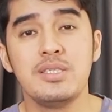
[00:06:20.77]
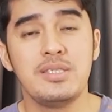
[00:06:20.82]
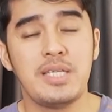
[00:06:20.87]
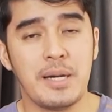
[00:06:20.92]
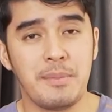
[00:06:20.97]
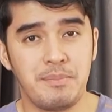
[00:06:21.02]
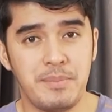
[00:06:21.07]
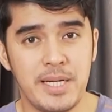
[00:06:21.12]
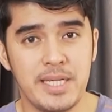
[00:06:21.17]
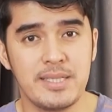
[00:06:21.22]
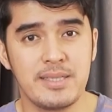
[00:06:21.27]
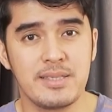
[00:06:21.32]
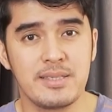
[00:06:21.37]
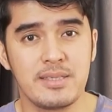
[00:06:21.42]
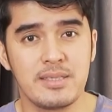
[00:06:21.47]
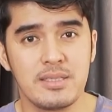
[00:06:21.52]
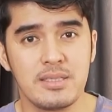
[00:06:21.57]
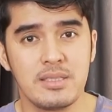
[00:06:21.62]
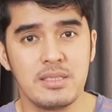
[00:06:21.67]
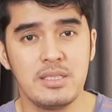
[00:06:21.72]
dapat
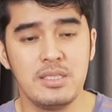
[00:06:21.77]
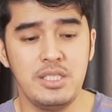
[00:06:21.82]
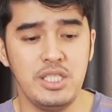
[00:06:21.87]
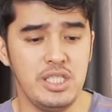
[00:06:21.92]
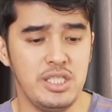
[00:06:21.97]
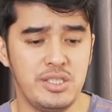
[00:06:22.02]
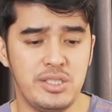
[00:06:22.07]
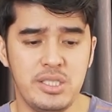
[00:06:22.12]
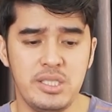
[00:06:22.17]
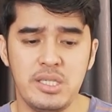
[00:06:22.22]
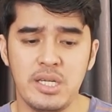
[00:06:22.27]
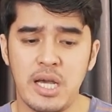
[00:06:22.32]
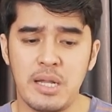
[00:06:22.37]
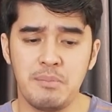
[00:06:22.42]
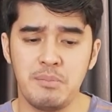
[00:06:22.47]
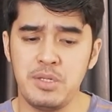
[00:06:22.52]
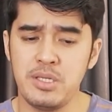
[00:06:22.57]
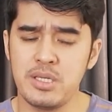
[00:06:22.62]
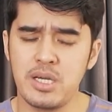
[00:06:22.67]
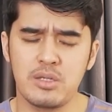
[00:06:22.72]
diisi
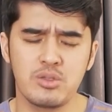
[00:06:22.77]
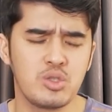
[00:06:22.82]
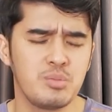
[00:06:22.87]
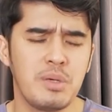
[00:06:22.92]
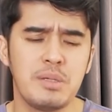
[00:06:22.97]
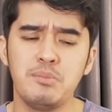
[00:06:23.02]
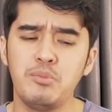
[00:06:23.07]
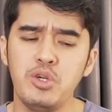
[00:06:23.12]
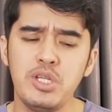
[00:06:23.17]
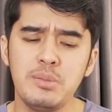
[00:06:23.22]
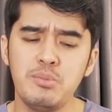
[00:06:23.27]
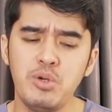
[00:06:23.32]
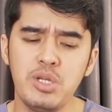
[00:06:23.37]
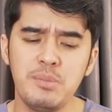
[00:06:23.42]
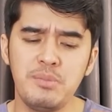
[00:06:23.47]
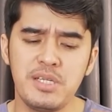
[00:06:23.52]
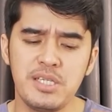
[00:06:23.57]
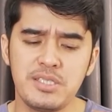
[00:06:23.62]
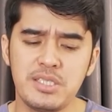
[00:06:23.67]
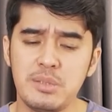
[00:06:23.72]
dengan minyak. Cuman buli-buli
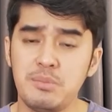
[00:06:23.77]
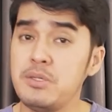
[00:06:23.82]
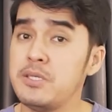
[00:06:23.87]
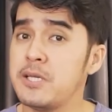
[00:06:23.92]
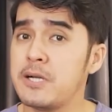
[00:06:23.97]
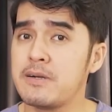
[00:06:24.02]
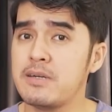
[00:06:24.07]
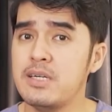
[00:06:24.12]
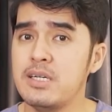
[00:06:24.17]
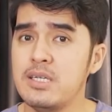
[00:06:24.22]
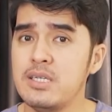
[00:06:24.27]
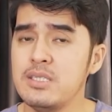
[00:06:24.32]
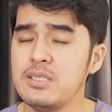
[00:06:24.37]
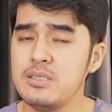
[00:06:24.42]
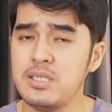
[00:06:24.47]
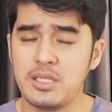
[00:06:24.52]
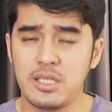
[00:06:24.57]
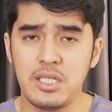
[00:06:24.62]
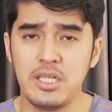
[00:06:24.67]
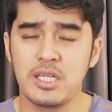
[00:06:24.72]
berisi minyak.
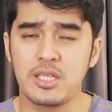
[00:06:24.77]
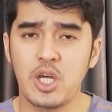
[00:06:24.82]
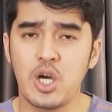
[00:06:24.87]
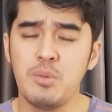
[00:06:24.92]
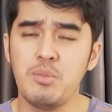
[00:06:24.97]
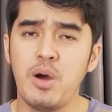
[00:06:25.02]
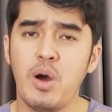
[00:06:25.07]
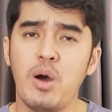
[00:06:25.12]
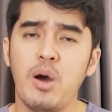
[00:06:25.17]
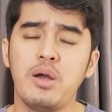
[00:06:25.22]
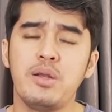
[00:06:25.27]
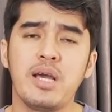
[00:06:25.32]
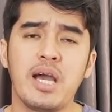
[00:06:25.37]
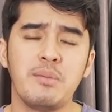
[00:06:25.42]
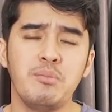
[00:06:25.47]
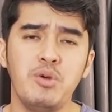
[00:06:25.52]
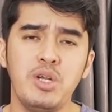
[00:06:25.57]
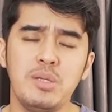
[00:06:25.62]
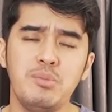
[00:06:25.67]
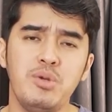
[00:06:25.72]
Dia tidak tahu bahwa
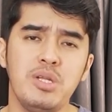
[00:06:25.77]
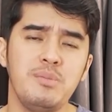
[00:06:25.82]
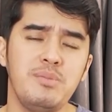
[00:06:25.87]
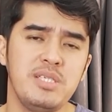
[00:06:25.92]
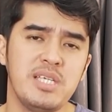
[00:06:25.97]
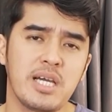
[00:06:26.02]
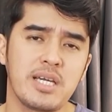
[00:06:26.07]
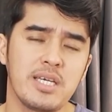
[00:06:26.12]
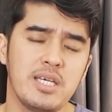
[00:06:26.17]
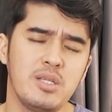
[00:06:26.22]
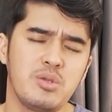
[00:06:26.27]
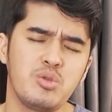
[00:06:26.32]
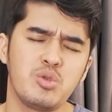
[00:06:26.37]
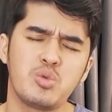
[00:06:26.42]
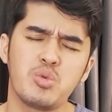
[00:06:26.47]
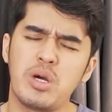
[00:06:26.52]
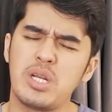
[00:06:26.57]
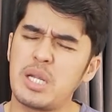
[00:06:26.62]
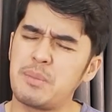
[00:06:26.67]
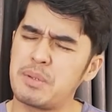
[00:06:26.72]
dengan buli-buli minyak itu
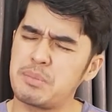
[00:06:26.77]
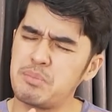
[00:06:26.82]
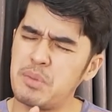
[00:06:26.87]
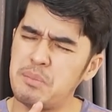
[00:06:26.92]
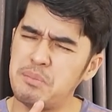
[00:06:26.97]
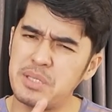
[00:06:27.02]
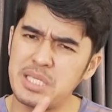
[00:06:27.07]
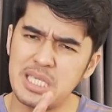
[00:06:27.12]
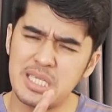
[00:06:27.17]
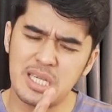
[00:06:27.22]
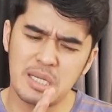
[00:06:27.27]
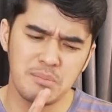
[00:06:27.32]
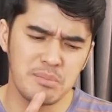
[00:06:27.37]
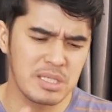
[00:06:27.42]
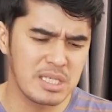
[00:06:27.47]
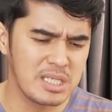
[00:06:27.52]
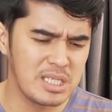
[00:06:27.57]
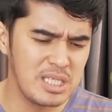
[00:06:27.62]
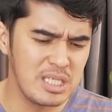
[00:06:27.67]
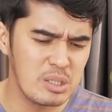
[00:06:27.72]
Tuhan dapat memberikan
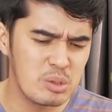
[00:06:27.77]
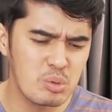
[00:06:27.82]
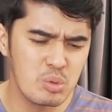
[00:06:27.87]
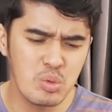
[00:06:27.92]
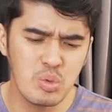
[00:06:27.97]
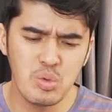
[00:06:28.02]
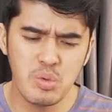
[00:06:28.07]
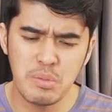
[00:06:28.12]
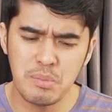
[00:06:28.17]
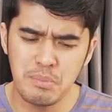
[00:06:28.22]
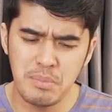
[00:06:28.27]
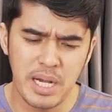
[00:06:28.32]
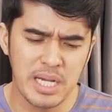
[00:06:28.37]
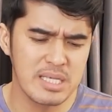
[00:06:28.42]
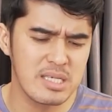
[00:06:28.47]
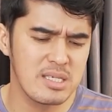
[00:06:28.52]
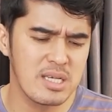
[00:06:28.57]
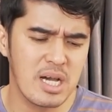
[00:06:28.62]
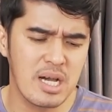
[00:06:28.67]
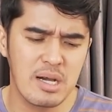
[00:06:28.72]
begitu
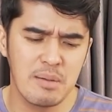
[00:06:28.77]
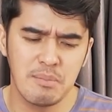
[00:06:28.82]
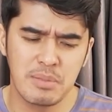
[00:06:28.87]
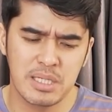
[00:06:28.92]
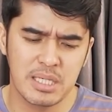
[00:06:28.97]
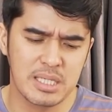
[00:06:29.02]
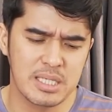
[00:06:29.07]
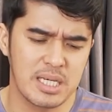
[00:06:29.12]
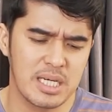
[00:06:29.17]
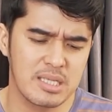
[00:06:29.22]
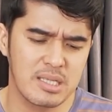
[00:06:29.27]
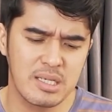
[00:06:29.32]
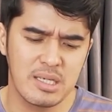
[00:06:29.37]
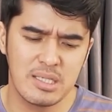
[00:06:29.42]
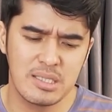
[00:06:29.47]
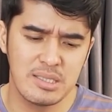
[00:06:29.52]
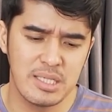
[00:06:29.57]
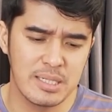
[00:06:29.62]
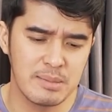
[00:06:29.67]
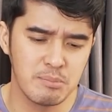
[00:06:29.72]
banyak berkat
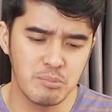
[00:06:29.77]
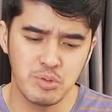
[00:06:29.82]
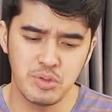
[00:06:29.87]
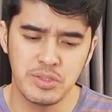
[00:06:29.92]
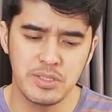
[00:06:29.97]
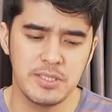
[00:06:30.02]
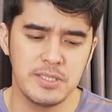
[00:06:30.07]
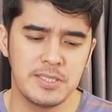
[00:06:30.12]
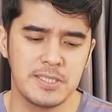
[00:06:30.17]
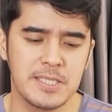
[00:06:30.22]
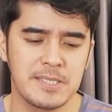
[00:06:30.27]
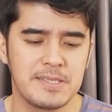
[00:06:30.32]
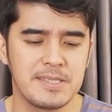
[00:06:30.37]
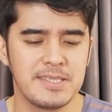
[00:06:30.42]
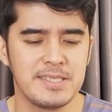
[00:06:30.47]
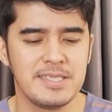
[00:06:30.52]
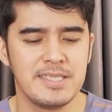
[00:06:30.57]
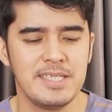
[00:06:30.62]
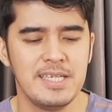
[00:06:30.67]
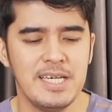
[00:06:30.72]
dan musisa
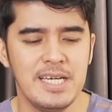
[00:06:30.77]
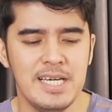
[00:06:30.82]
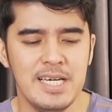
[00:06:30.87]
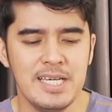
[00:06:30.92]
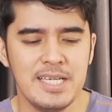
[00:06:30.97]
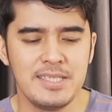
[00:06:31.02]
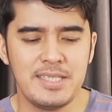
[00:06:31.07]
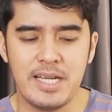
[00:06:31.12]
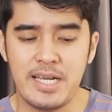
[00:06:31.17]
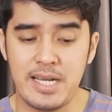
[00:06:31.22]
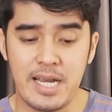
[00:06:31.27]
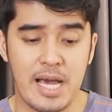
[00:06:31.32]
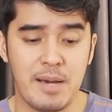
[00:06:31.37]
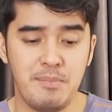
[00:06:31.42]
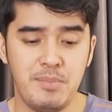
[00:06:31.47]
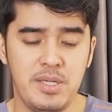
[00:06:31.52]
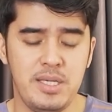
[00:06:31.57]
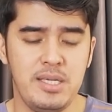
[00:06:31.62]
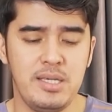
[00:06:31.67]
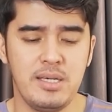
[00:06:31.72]
Dan
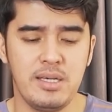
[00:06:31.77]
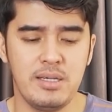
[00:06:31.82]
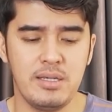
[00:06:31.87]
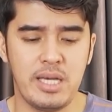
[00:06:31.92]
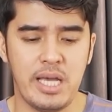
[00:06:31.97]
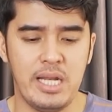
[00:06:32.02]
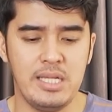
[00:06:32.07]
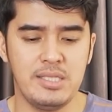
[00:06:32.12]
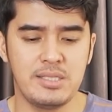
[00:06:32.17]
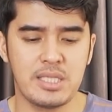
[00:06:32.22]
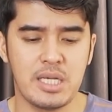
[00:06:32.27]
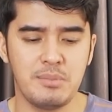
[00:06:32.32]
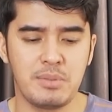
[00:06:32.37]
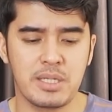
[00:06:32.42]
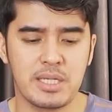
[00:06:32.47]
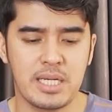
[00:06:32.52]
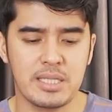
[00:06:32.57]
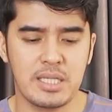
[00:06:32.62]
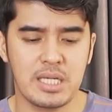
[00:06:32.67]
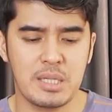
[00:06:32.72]
Nabi Elisa
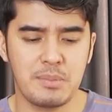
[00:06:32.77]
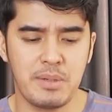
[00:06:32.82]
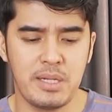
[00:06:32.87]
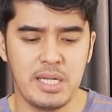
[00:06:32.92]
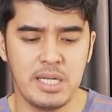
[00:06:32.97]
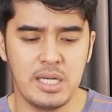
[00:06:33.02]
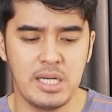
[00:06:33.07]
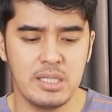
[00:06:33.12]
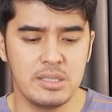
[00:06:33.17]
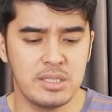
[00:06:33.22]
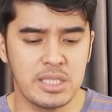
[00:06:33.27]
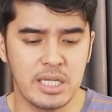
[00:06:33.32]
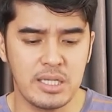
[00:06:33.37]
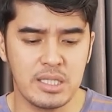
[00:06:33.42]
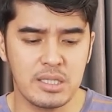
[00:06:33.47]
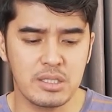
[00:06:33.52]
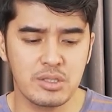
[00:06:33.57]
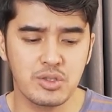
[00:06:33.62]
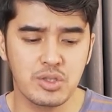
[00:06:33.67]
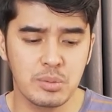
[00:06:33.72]
berkata kepada
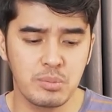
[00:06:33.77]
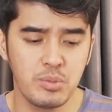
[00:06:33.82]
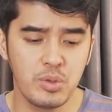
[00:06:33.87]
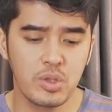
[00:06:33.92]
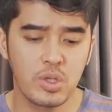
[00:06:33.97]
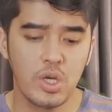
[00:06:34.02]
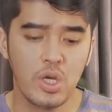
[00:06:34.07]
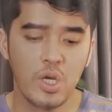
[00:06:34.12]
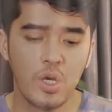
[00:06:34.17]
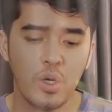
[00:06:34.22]
janda tersebut